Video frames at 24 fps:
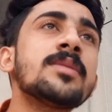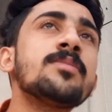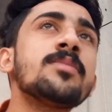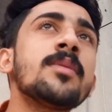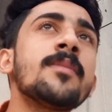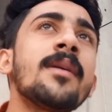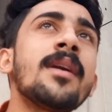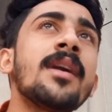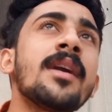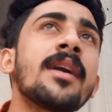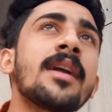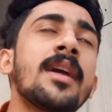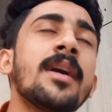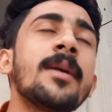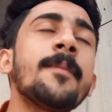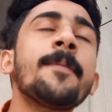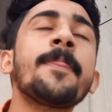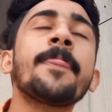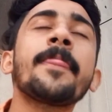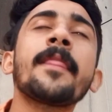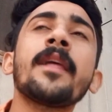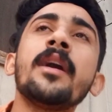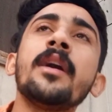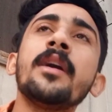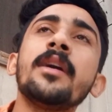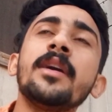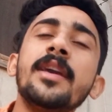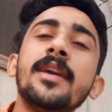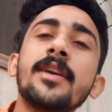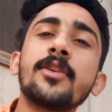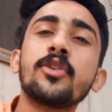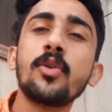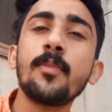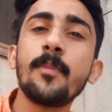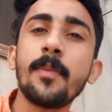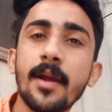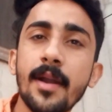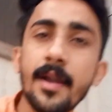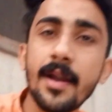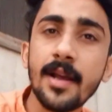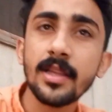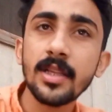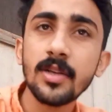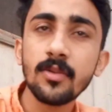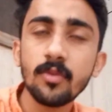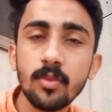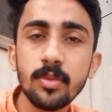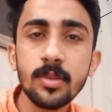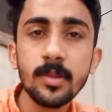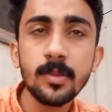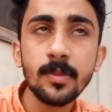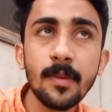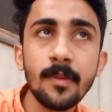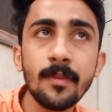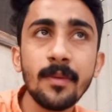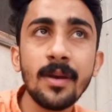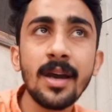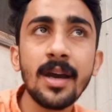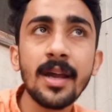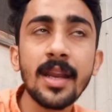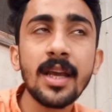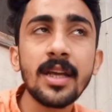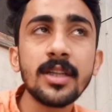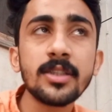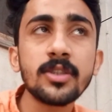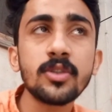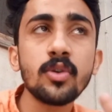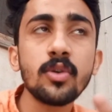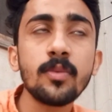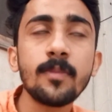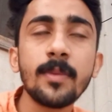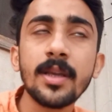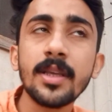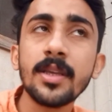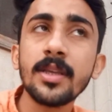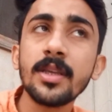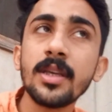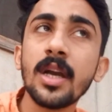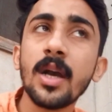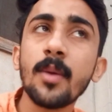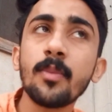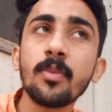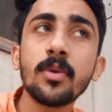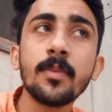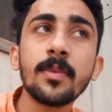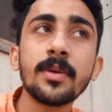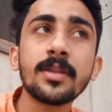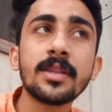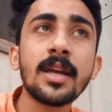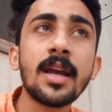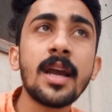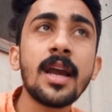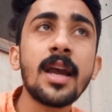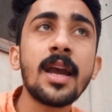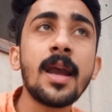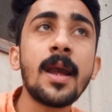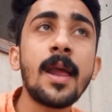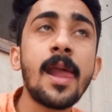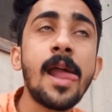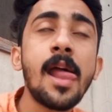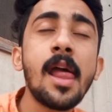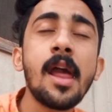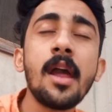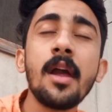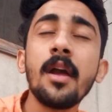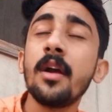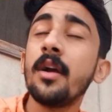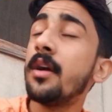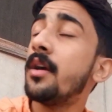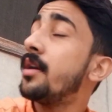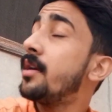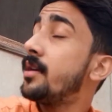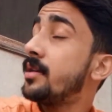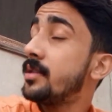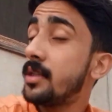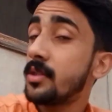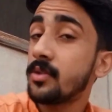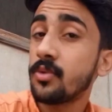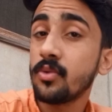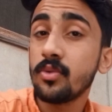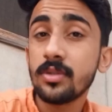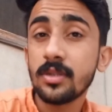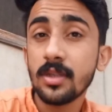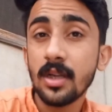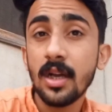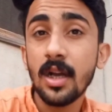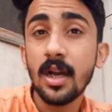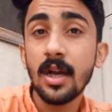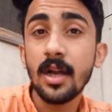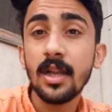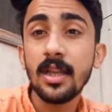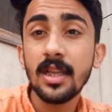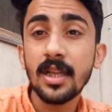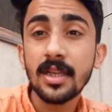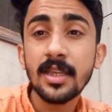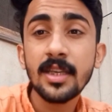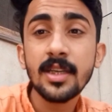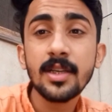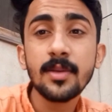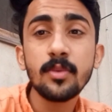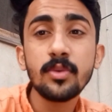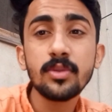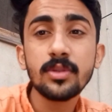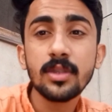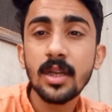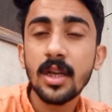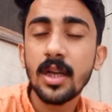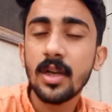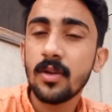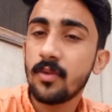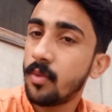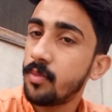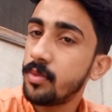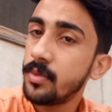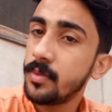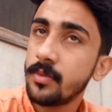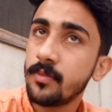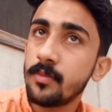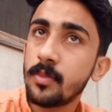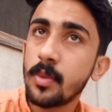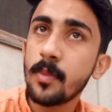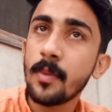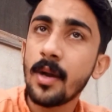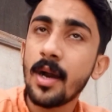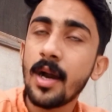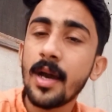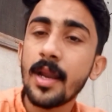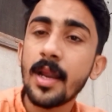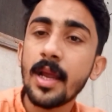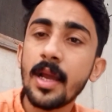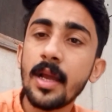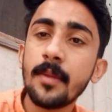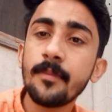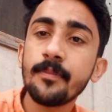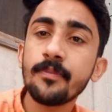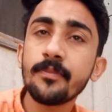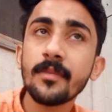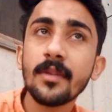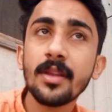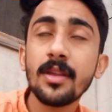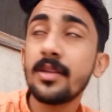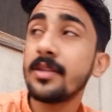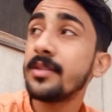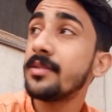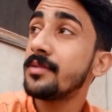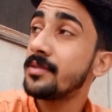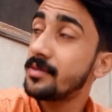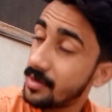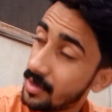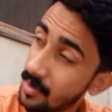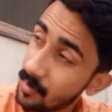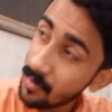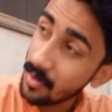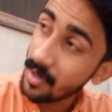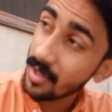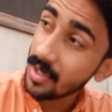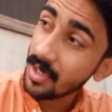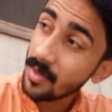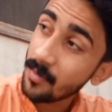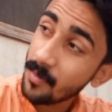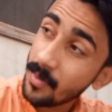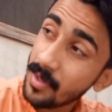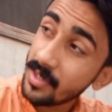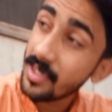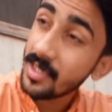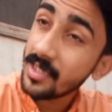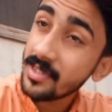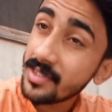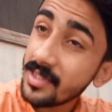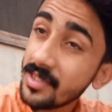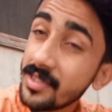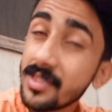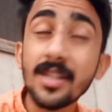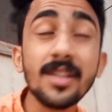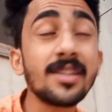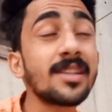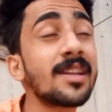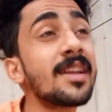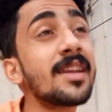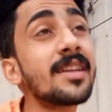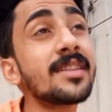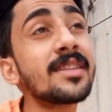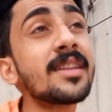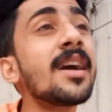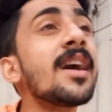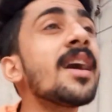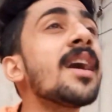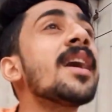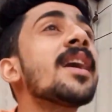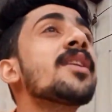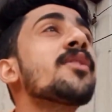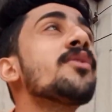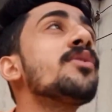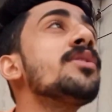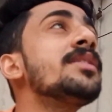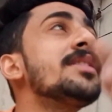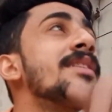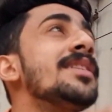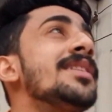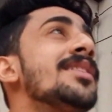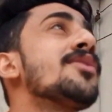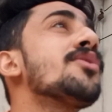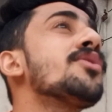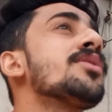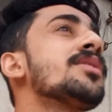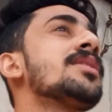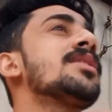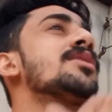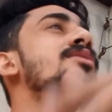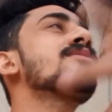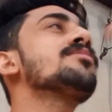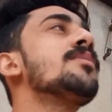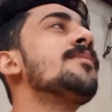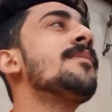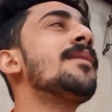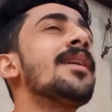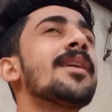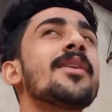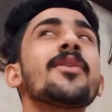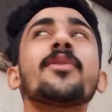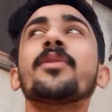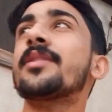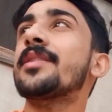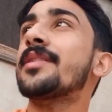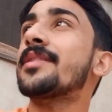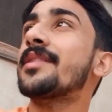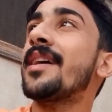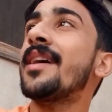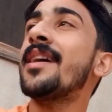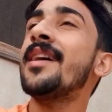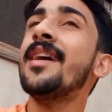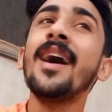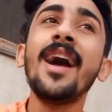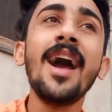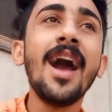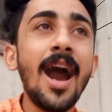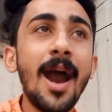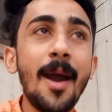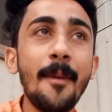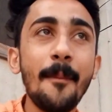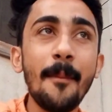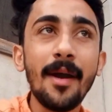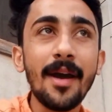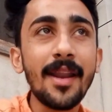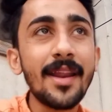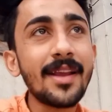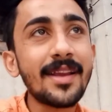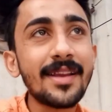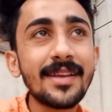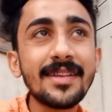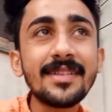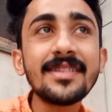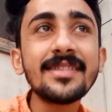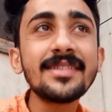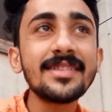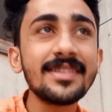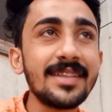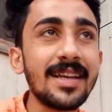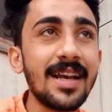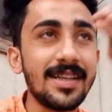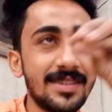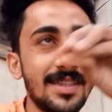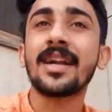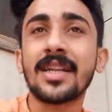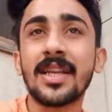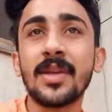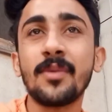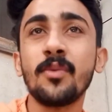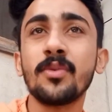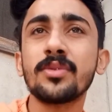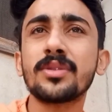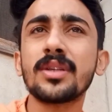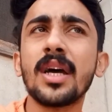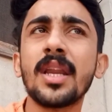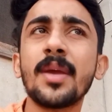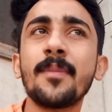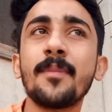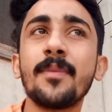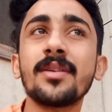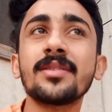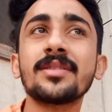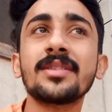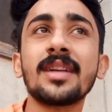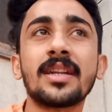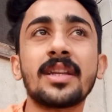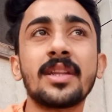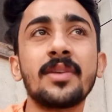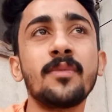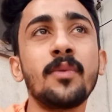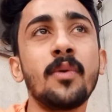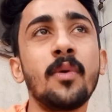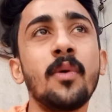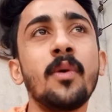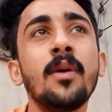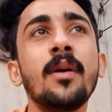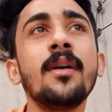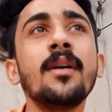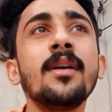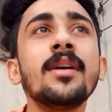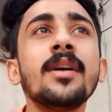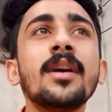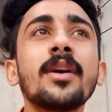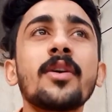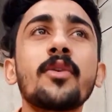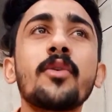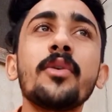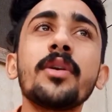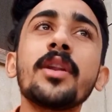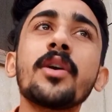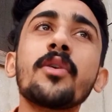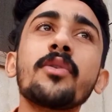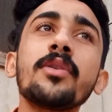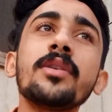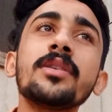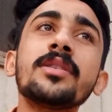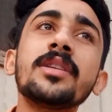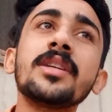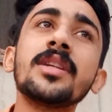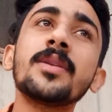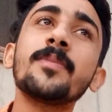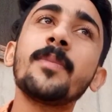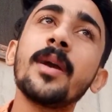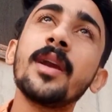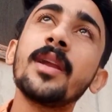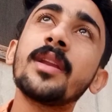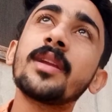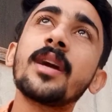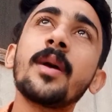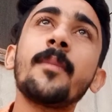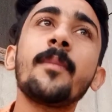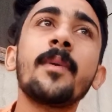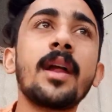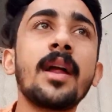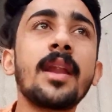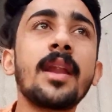है एक जो पकड़ा था वो भी बीमार है जो भाई आपको पता है ये दूसरा लकी कबूतर है वो भी बीमार है हमारा भाई यही सीन चलता रहता है कोई ठीक हो जाता है कोई बीमार हो जाता है हमारे किसी दिन ऐसा नहीं हुआ कि भाई बर्ड्स एक्टिव हों कोई ना कोई सीन भाई इनका बना रहता है